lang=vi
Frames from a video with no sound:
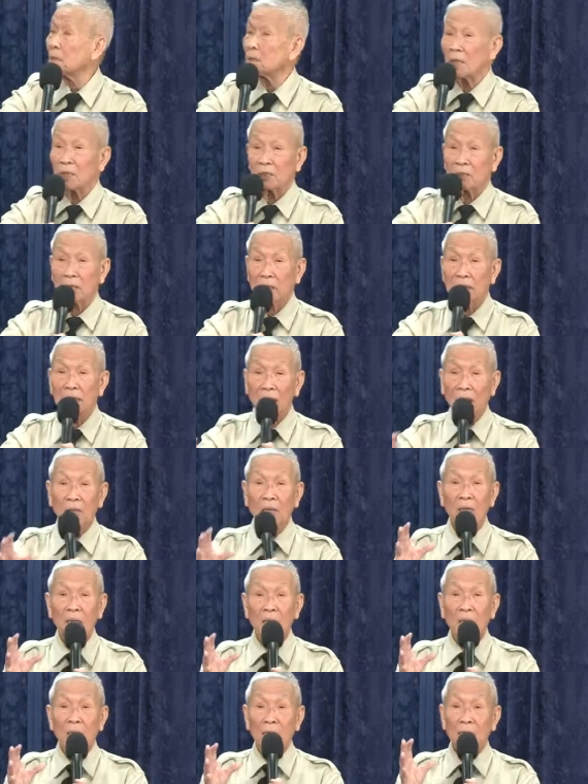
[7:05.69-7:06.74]
thành thử
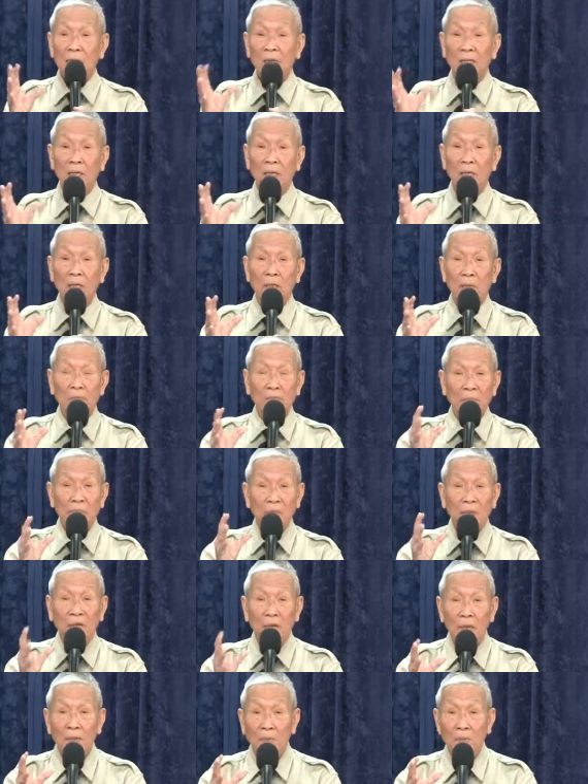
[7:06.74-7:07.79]
ra cái gì
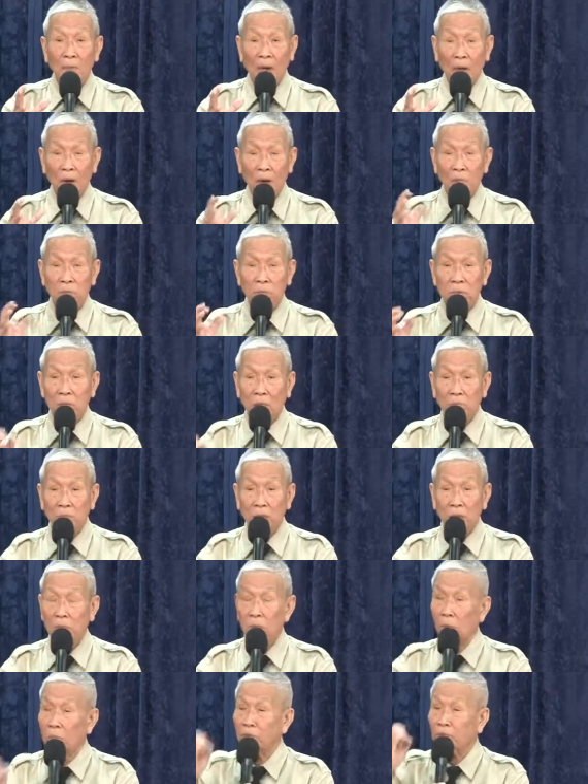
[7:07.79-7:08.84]
khi mà ông tổng
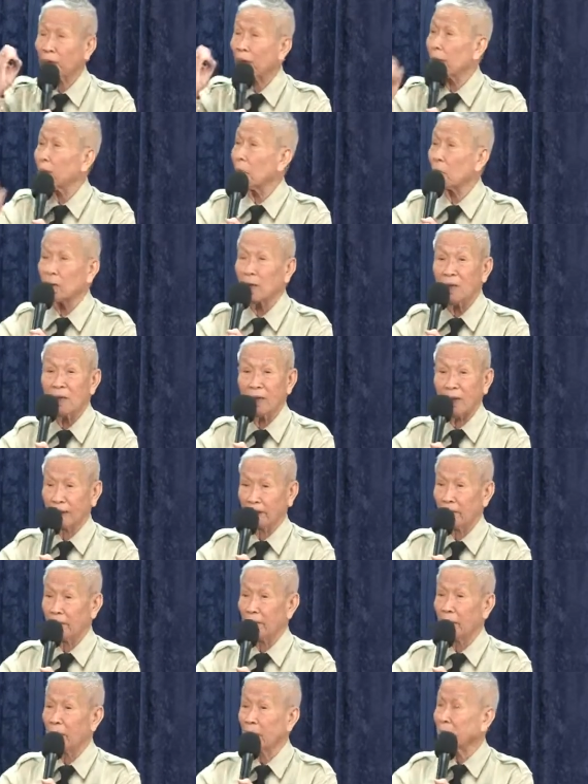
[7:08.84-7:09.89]
thống ổng ra một cái lệnh
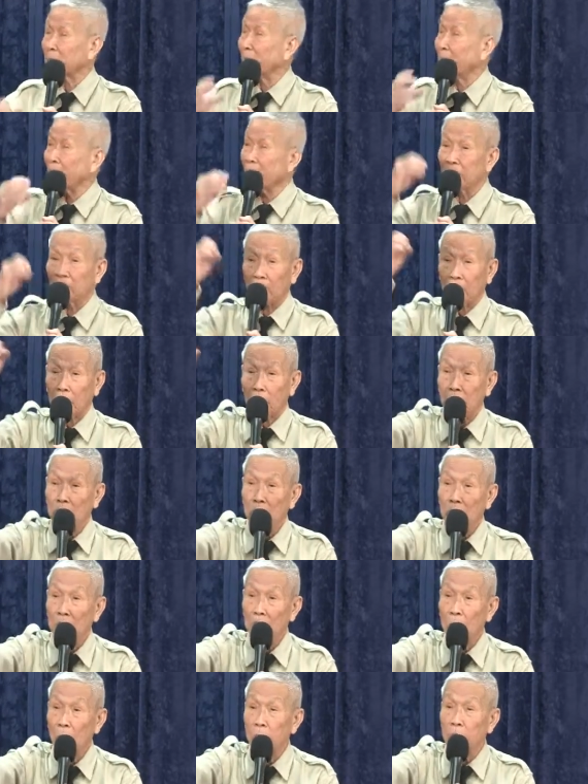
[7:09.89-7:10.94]
để mà
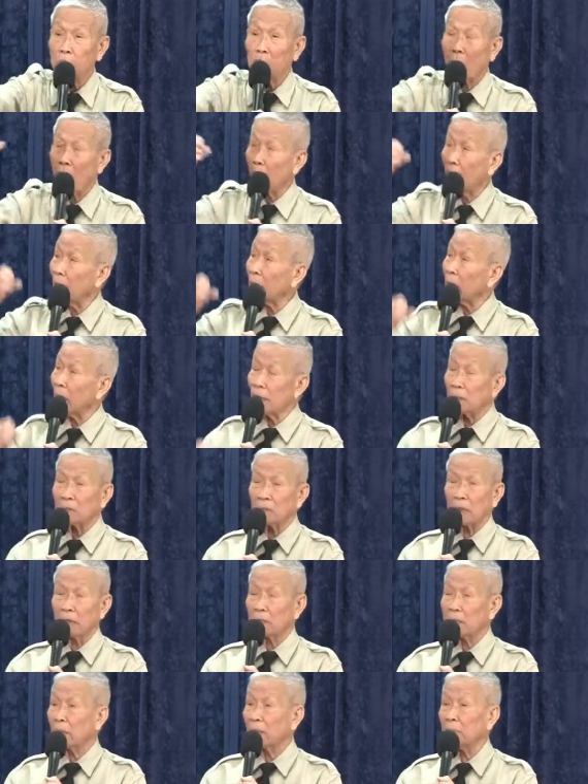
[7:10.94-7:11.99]
rút bỏ ở
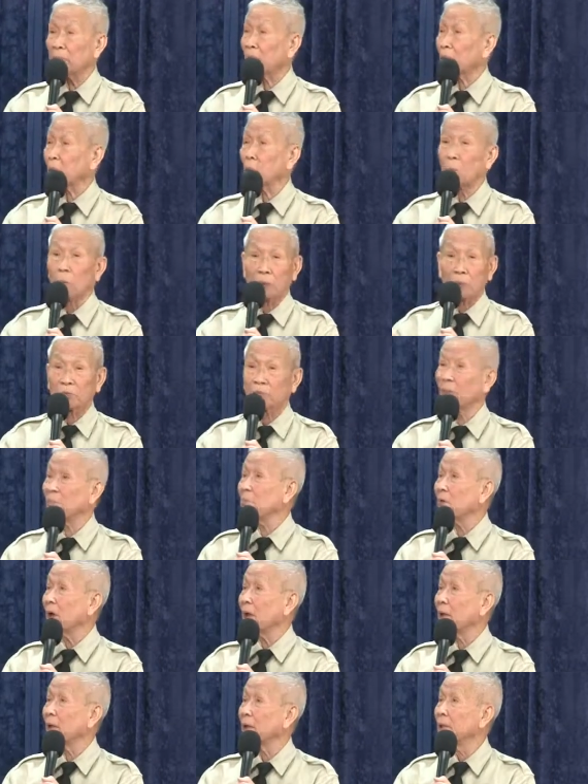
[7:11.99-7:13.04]
trên cái pleiku con tâm
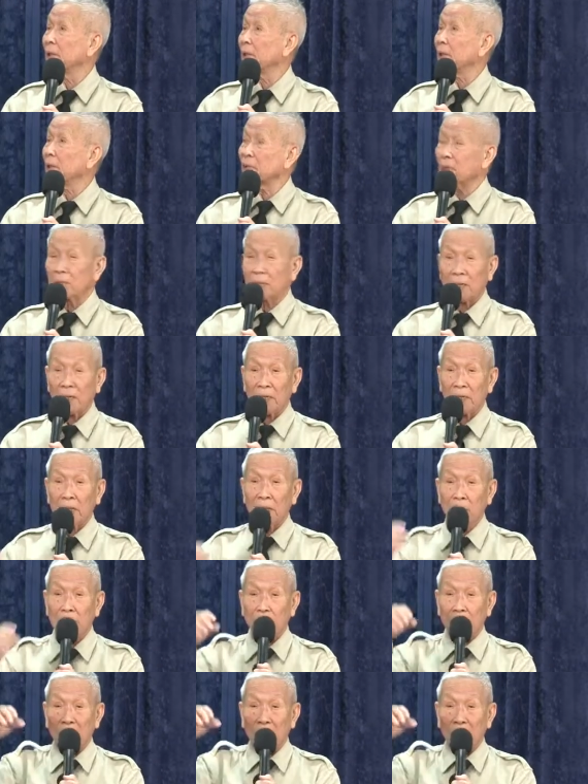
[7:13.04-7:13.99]
về thì